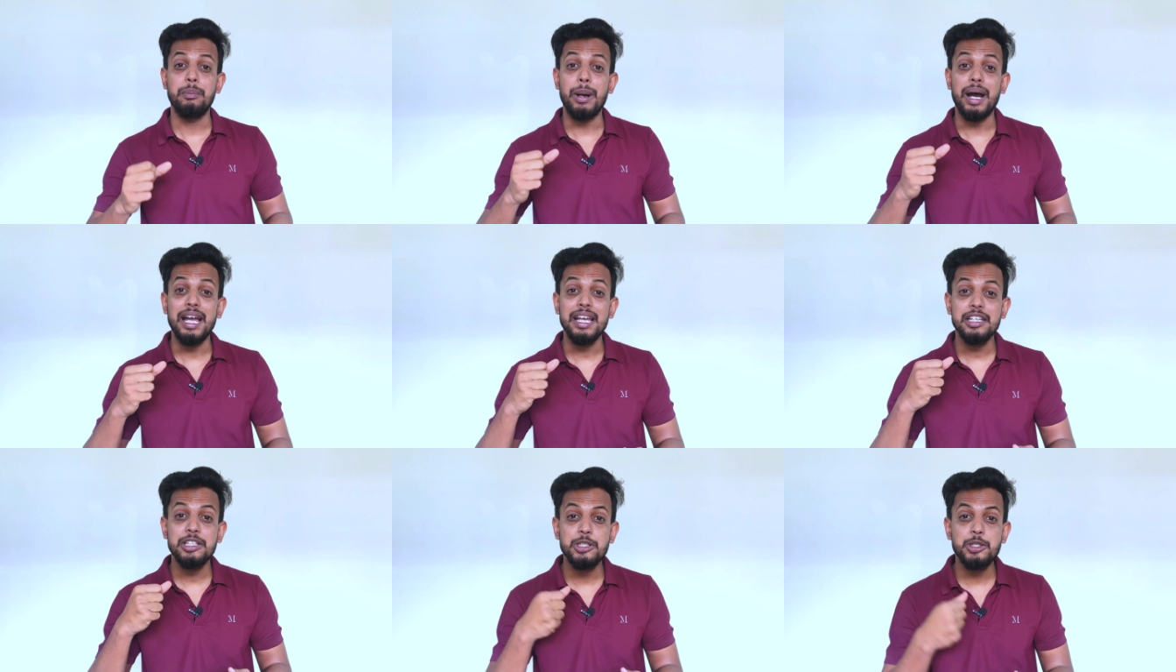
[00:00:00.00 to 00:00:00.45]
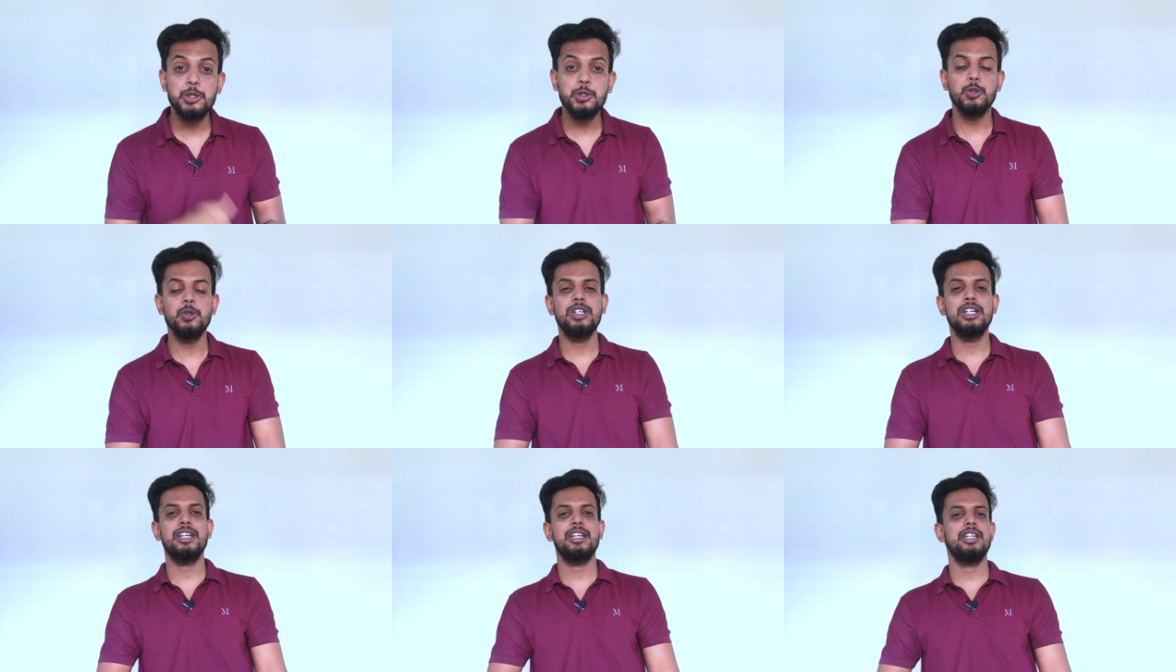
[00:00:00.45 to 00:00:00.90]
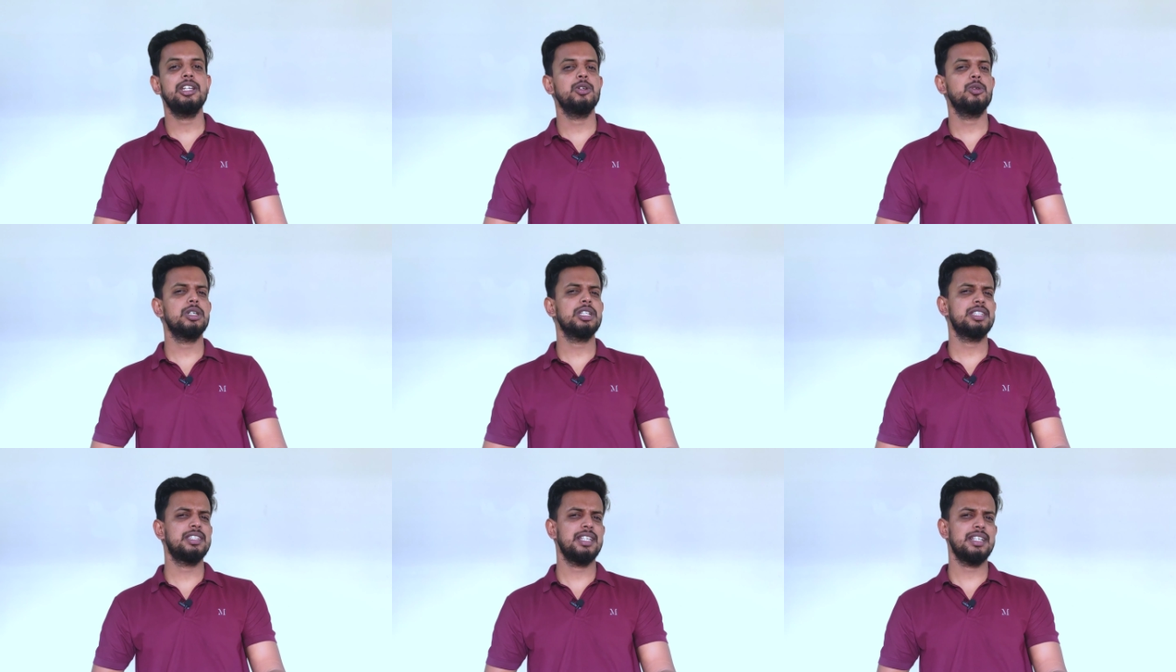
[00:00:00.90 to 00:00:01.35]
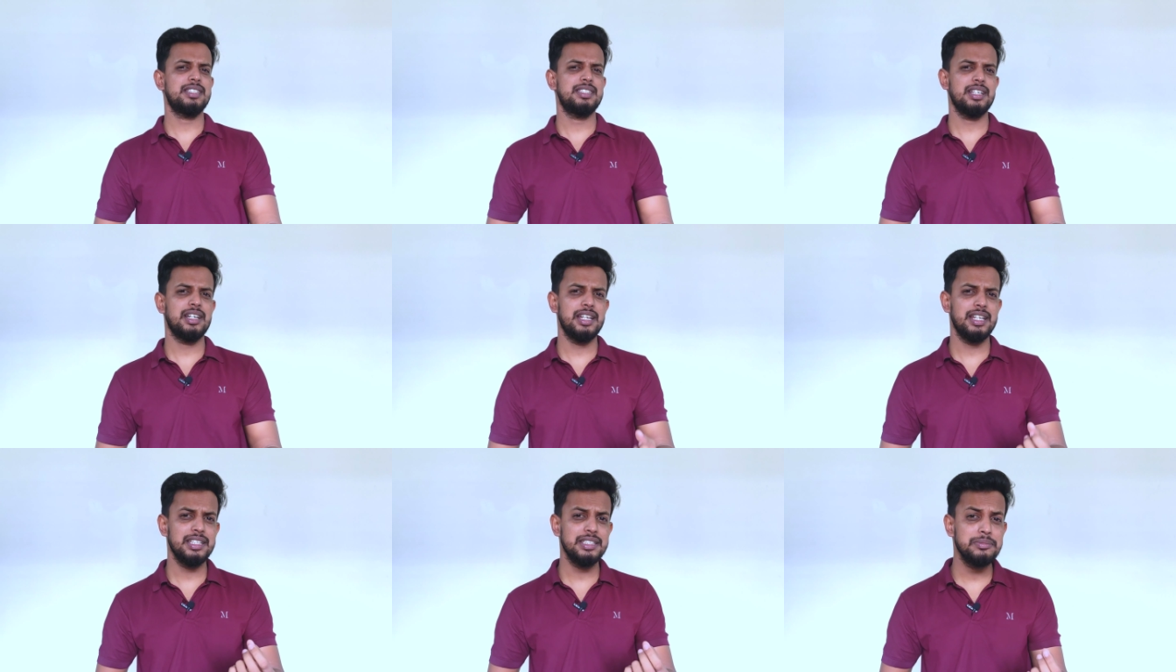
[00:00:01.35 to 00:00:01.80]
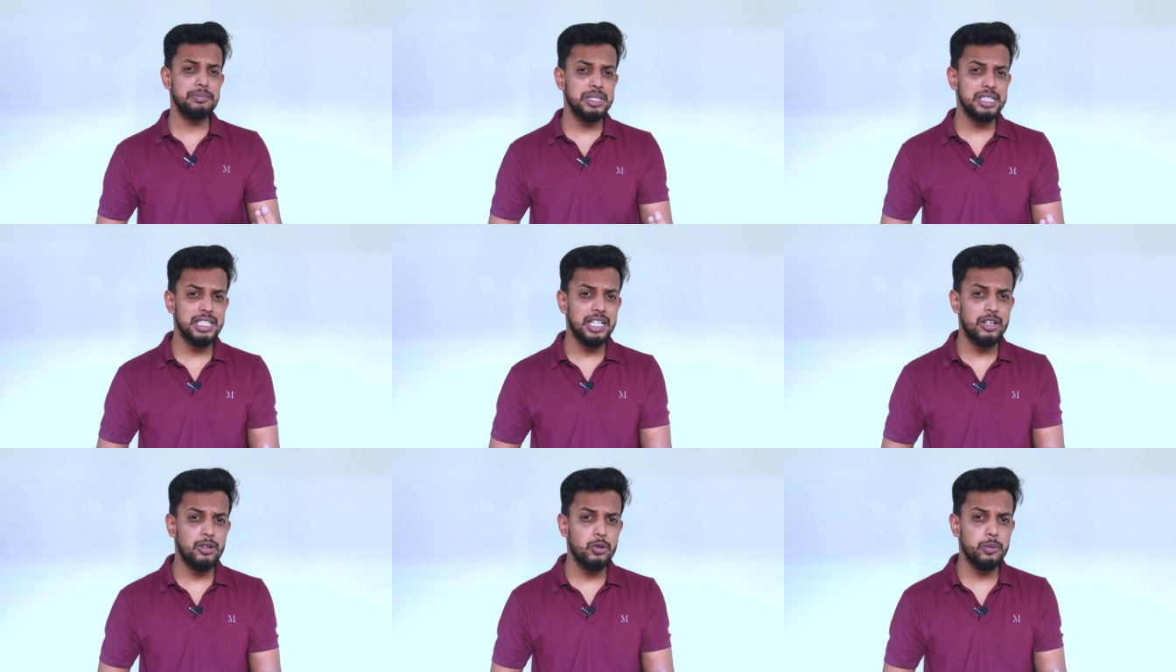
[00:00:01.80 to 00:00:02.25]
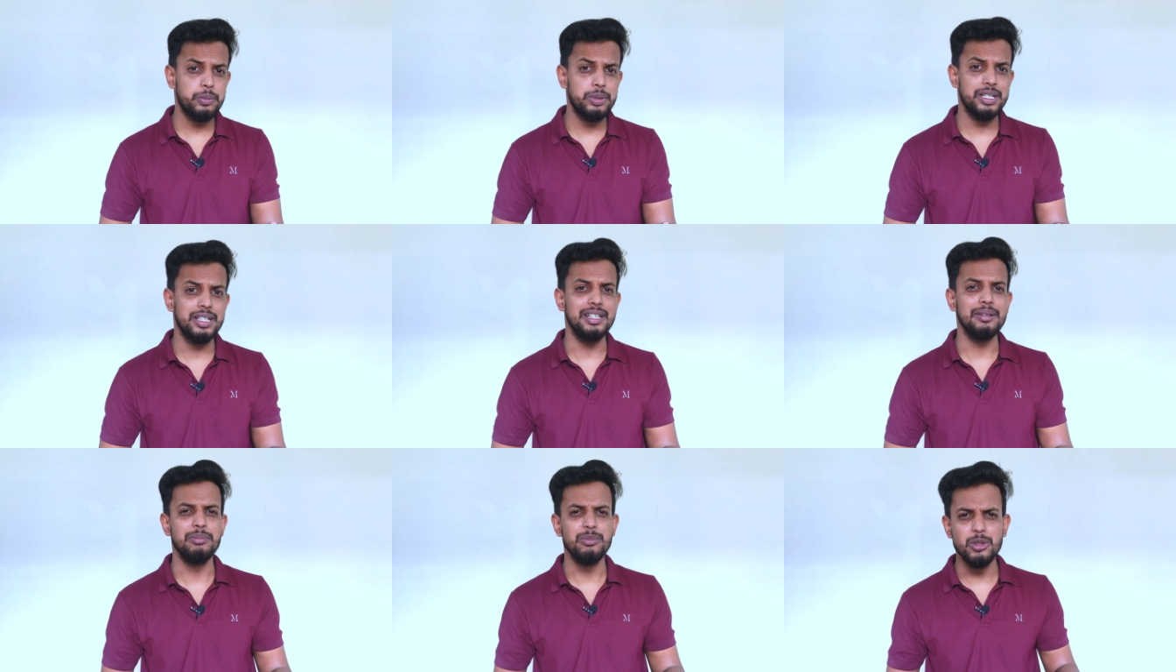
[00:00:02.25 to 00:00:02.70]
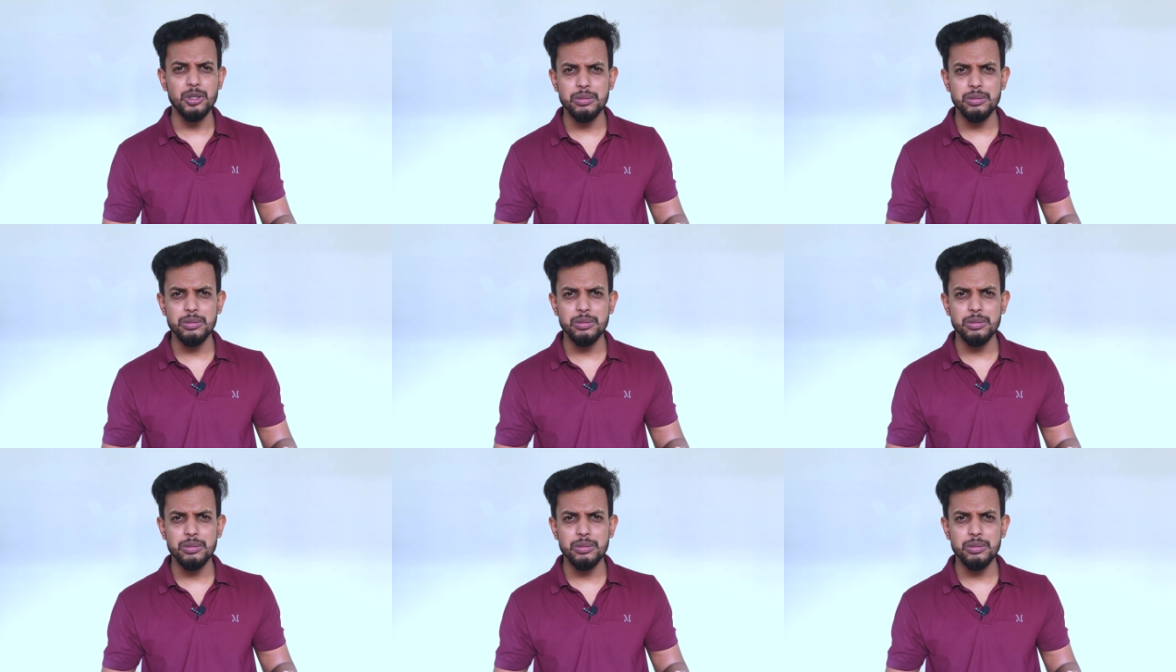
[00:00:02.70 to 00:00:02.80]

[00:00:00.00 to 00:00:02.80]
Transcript: भाई क्यों कर रहे हो अत्याचार इन बिचारों पे